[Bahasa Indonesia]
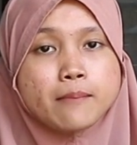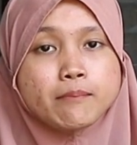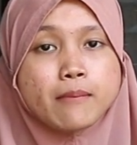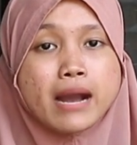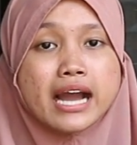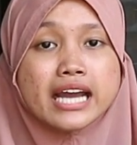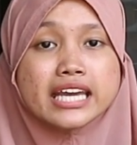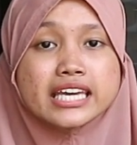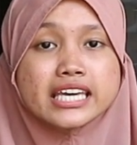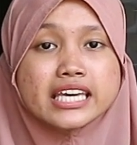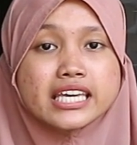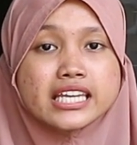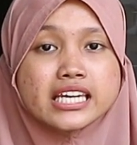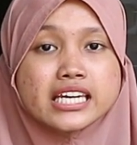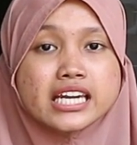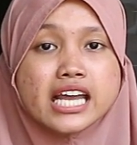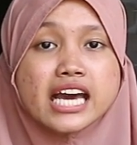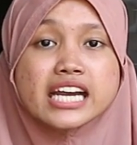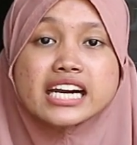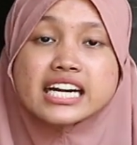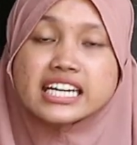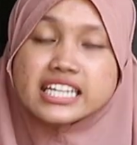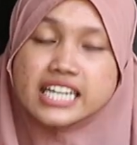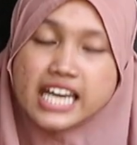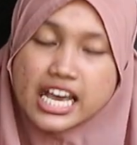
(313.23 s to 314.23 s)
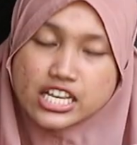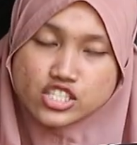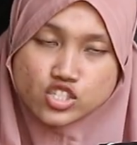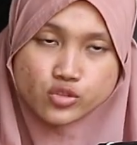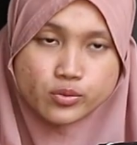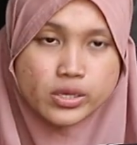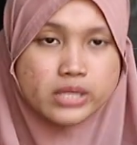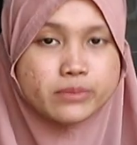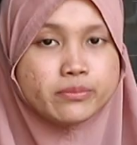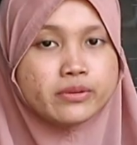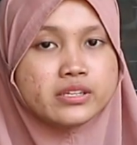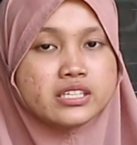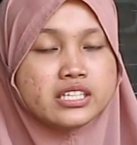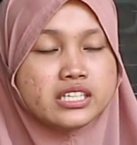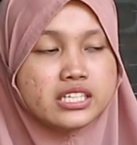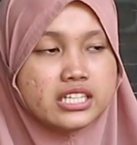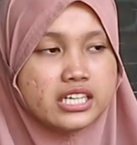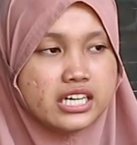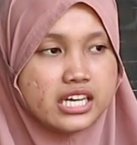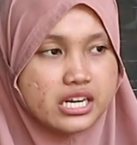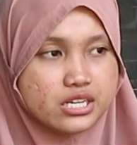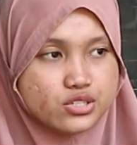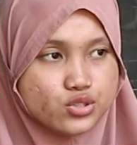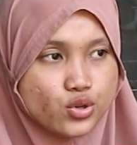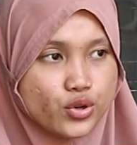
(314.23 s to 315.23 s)
makin rendah sobat
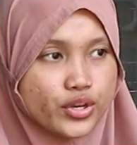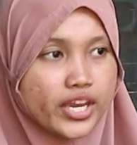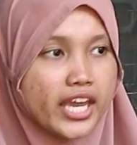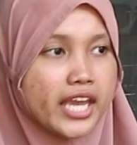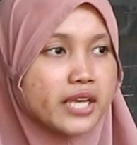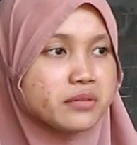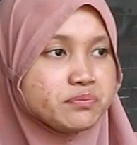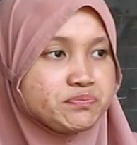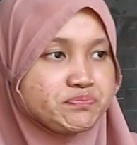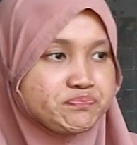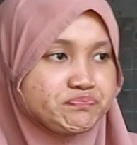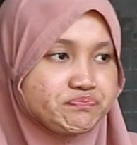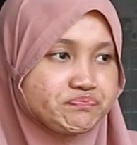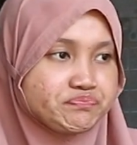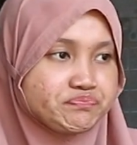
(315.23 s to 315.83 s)
bedilas oke okay?